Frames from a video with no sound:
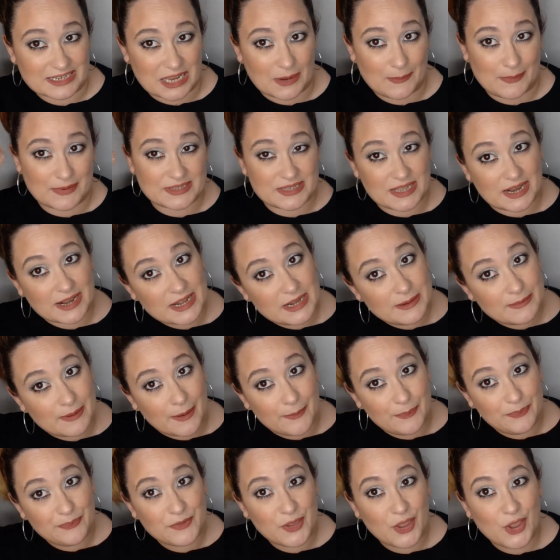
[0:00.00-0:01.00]
capas de
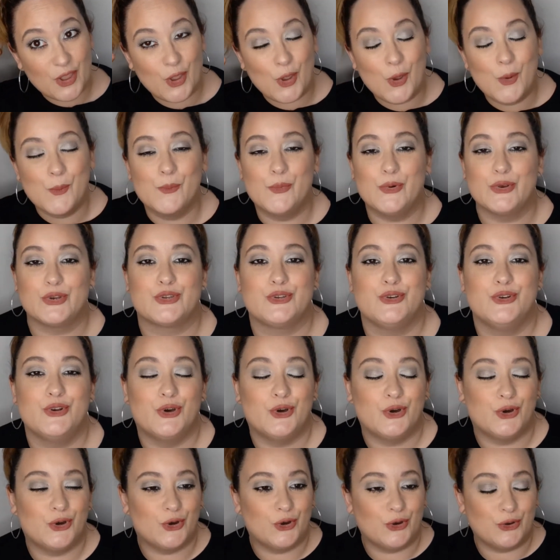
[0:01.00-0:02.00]
arriba, pues
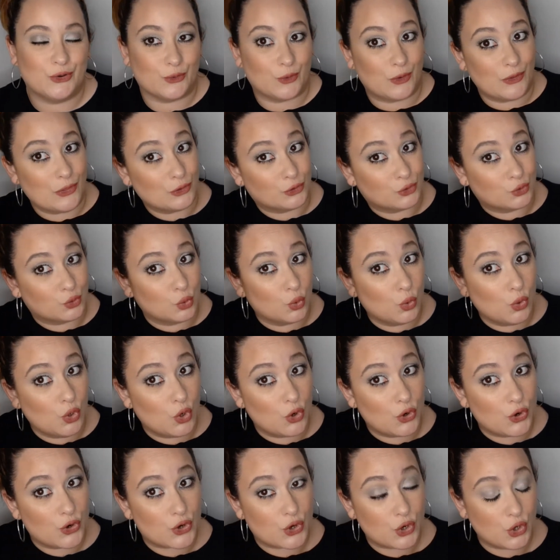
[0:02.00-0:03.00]
no, cuando tú
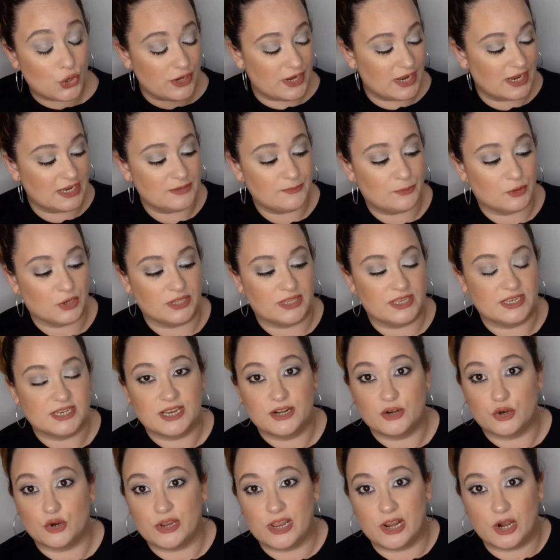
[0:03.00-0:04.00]
lo enrollas, porque tienes que
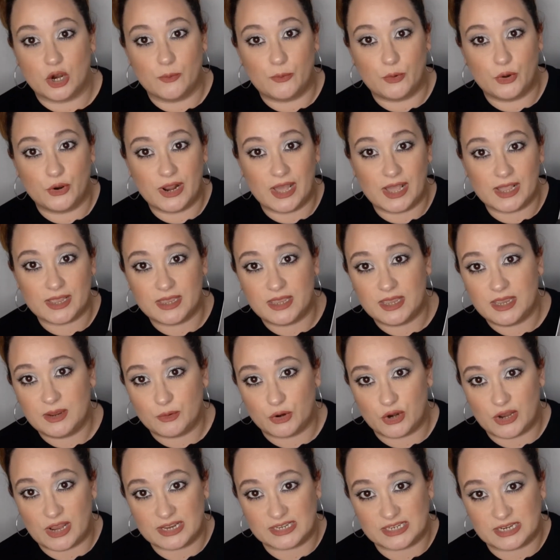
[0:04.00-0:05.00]
enrollarlo por aquí,
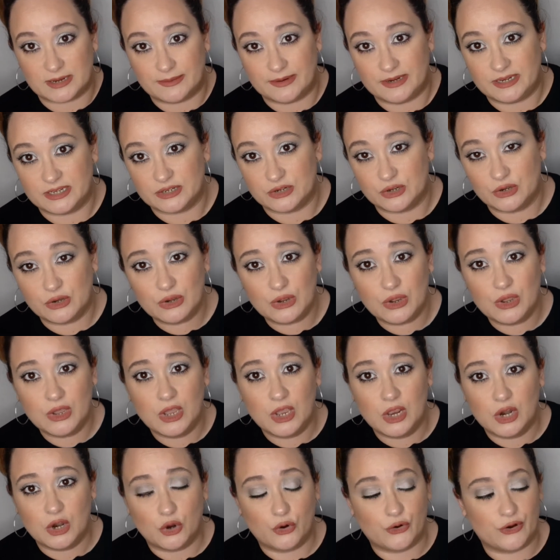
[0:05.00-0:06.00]
bueno, ya sabéis, ¿no?
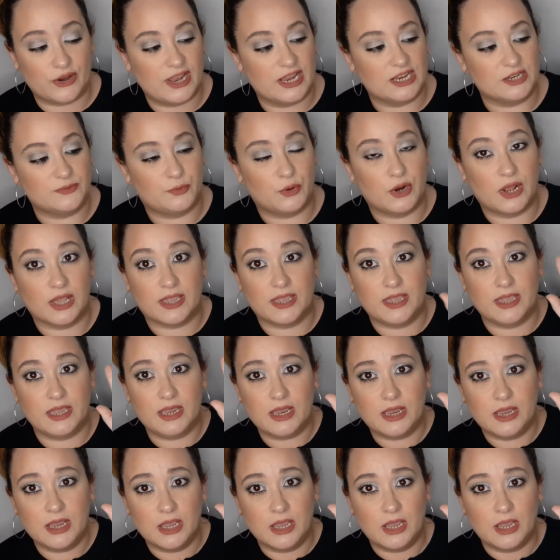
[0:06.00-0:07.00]
Lo enrolláis por
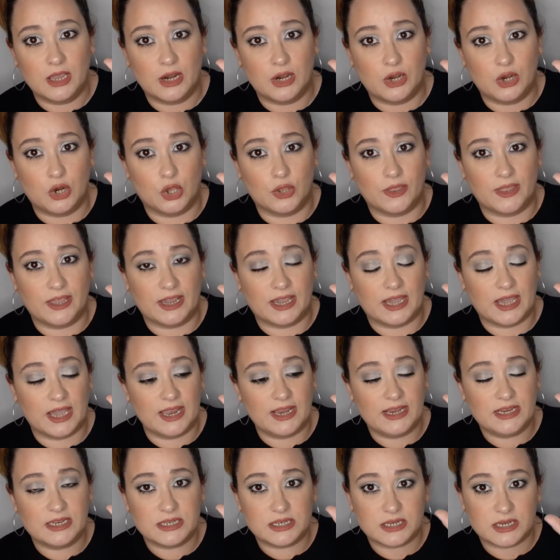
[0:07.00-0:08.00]
aquí, lo
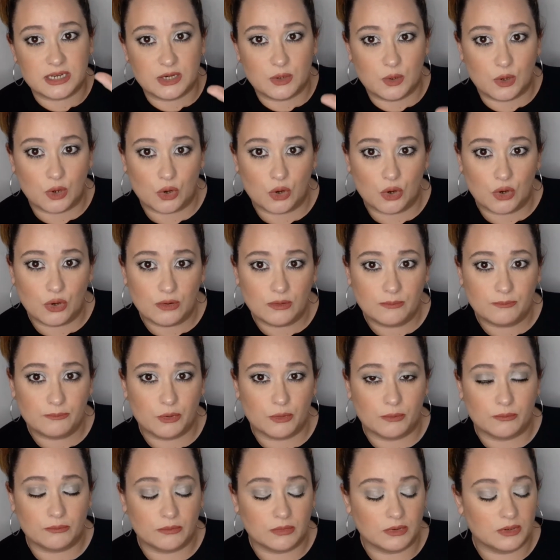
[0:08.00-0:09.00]
dejáis y luego,
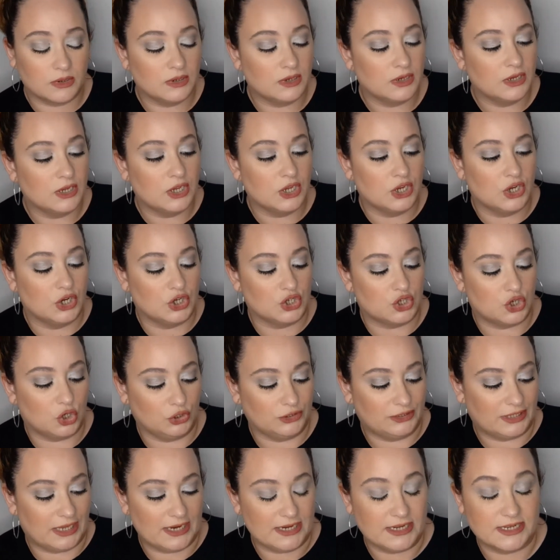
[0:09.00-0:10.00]
pum,
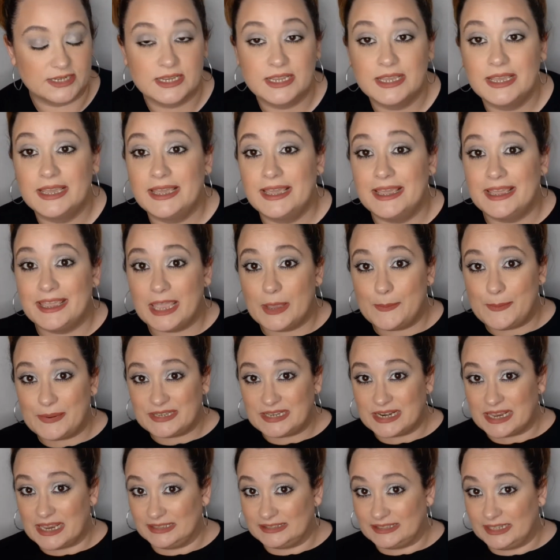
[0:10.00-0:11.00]
soltáis. ¿Qué
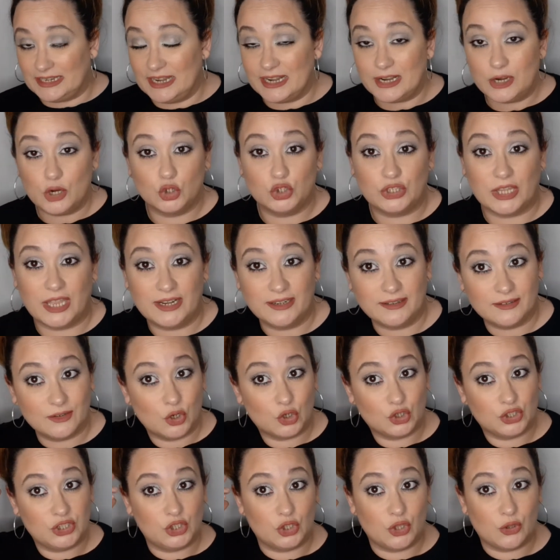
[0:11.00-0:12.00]
pasa? Que al tenerlo tan
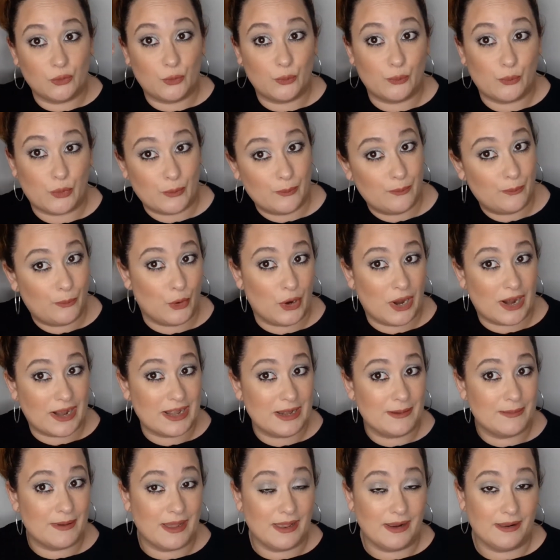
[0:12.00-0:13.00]
cortito por
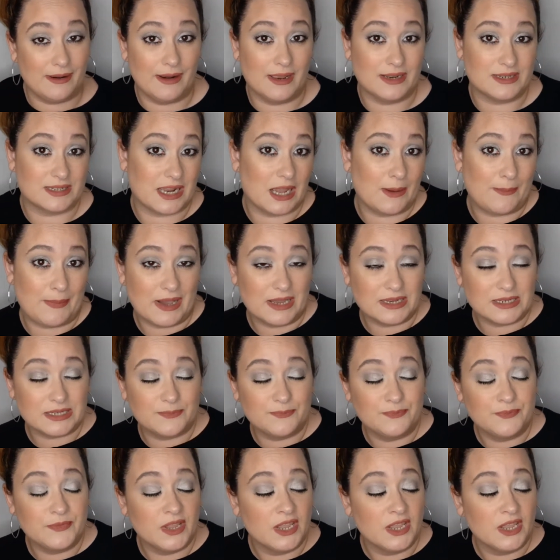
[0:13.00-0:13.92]
arriba, las capas,